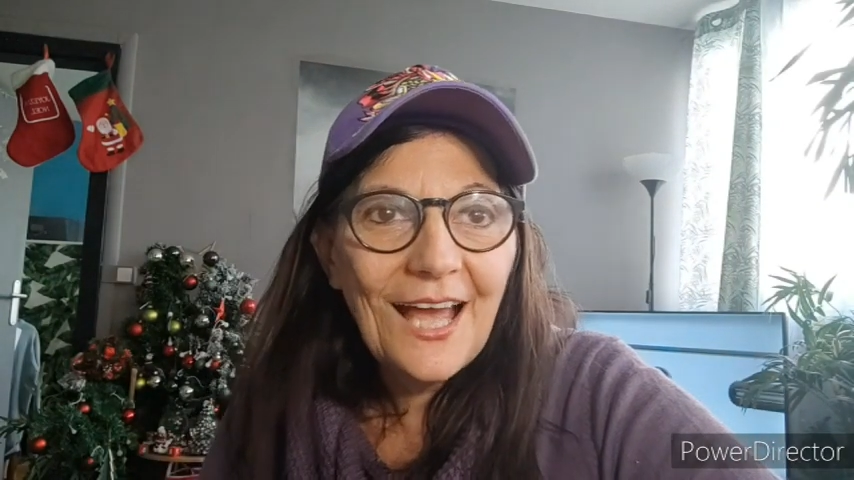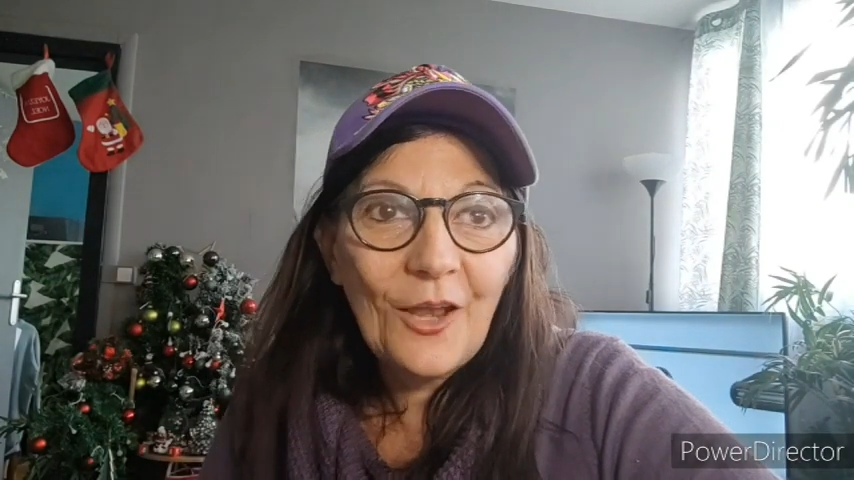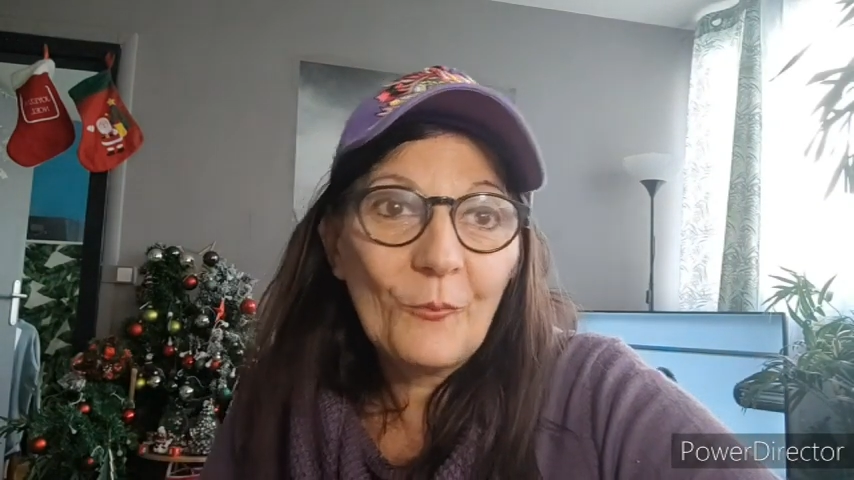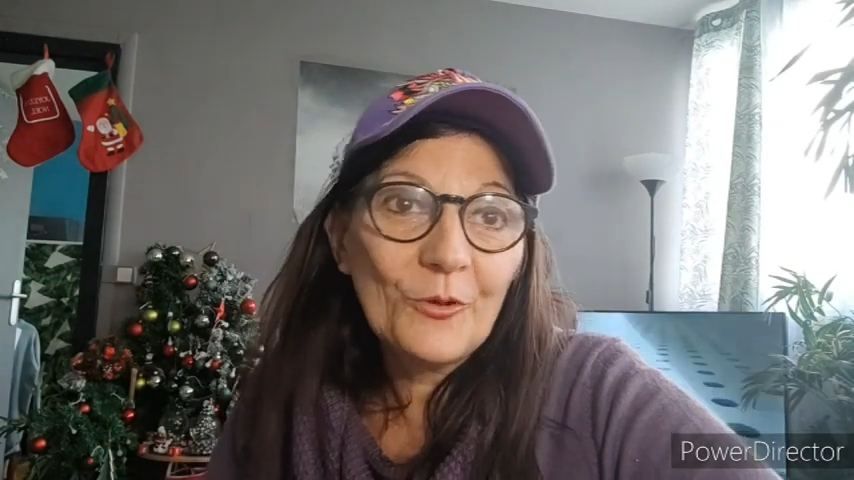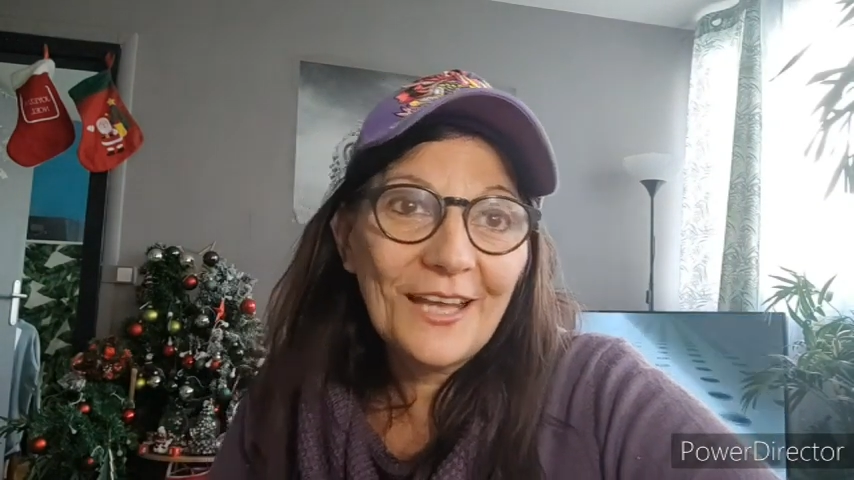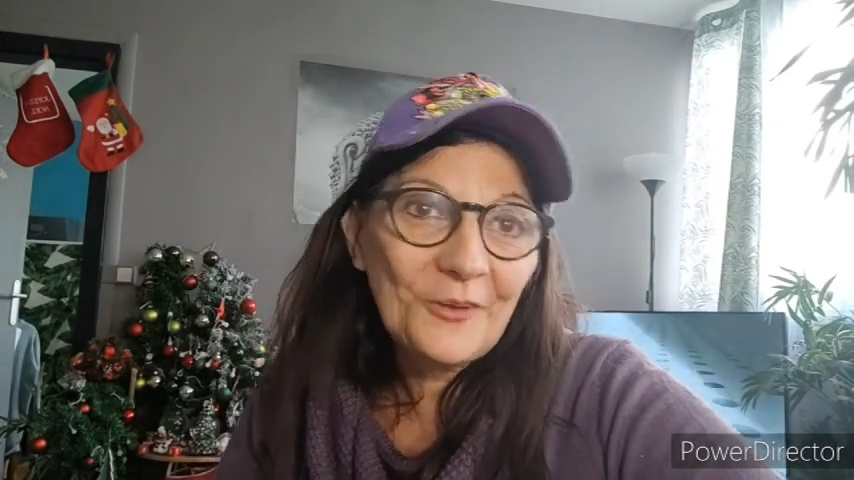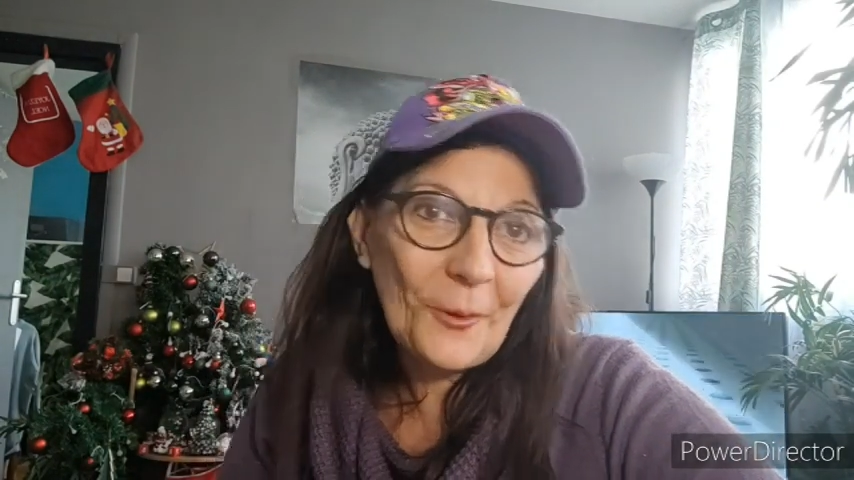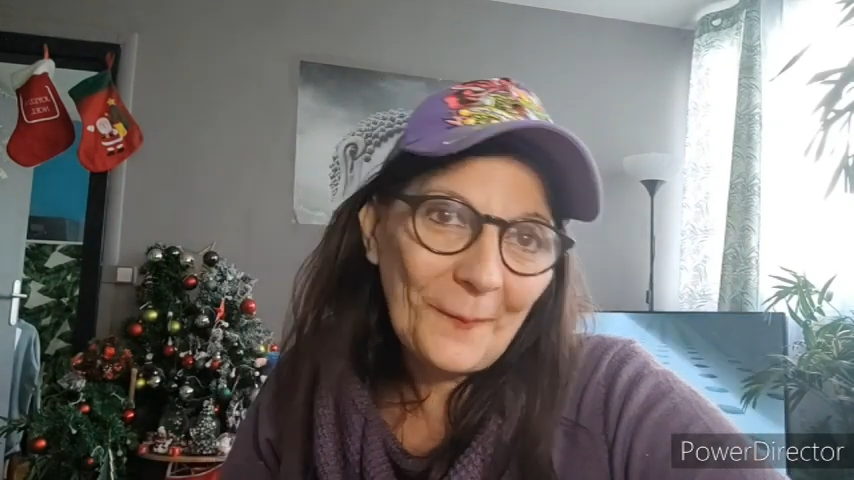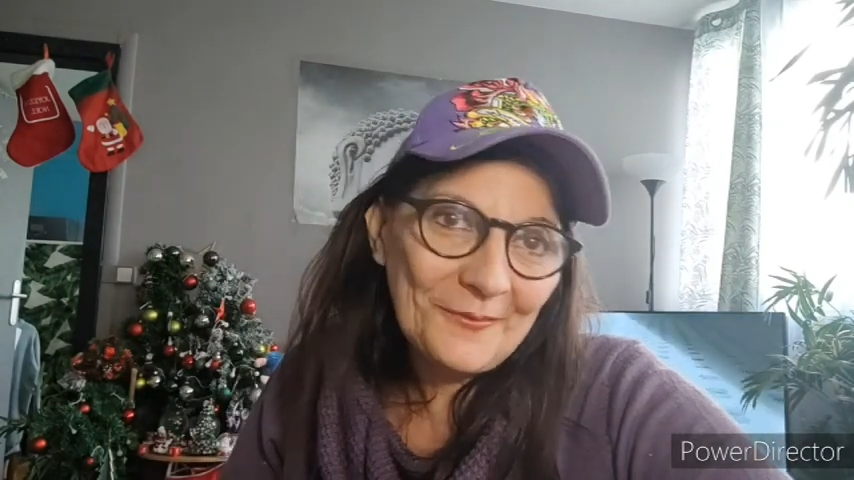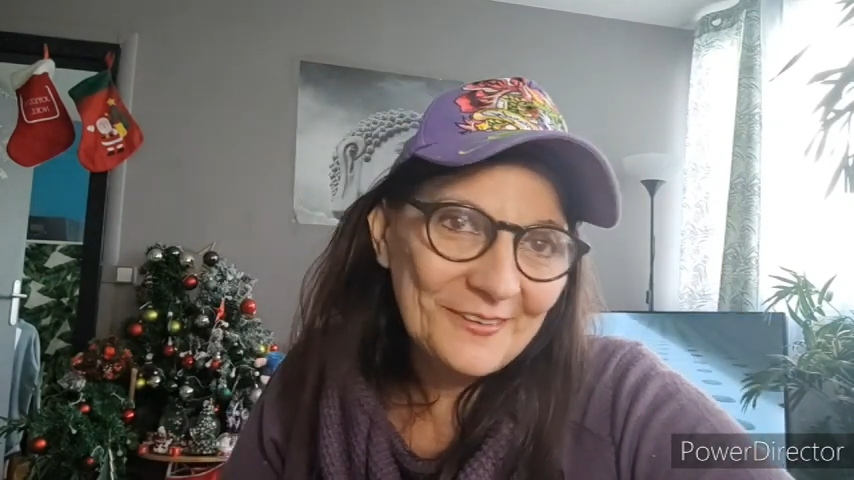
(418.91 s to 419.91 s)
Alors mon
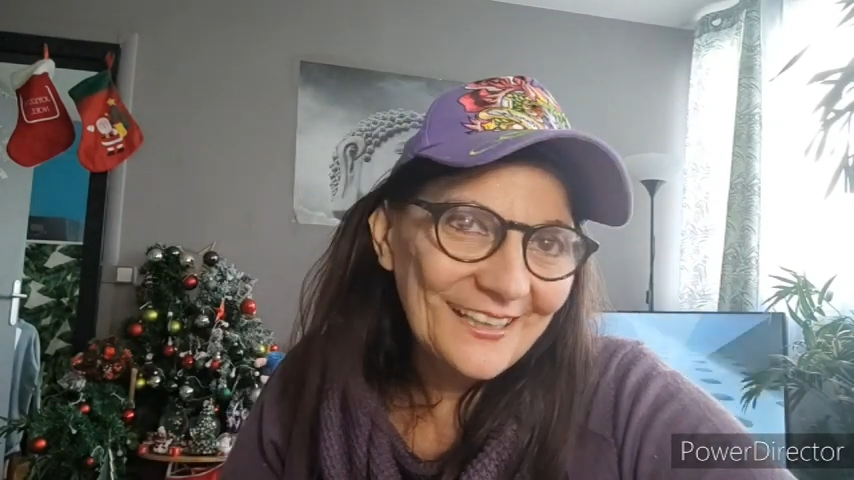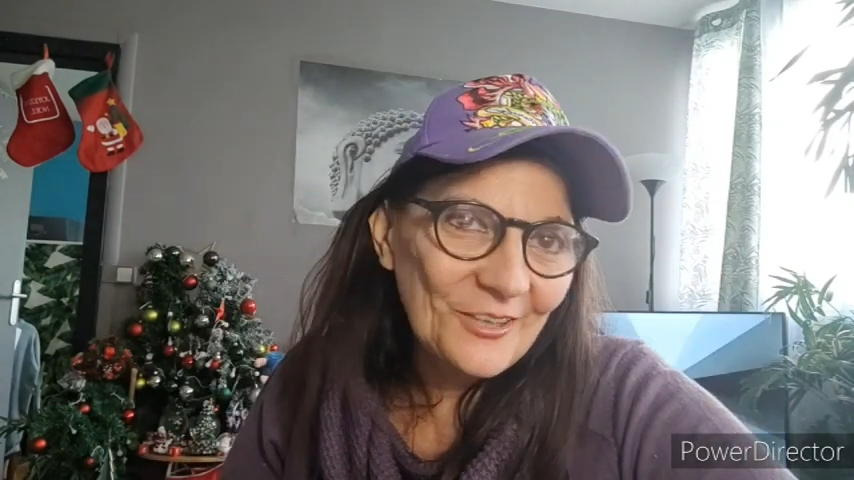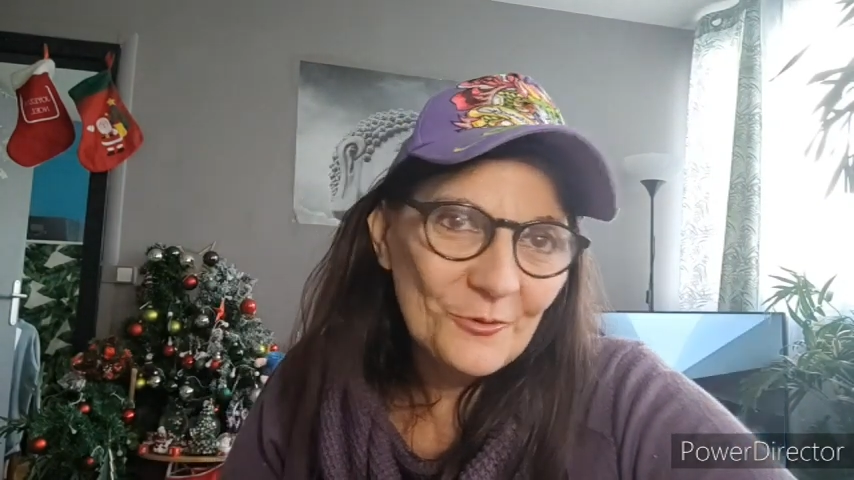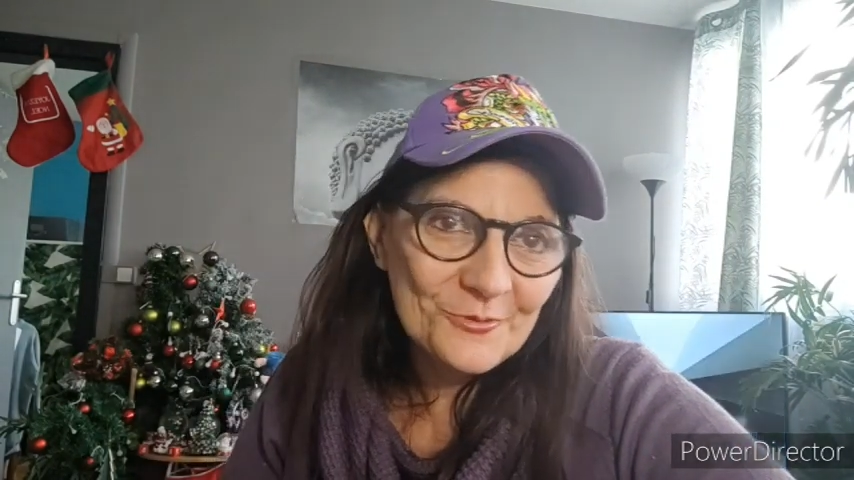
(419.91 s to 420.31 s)
acteur préféré,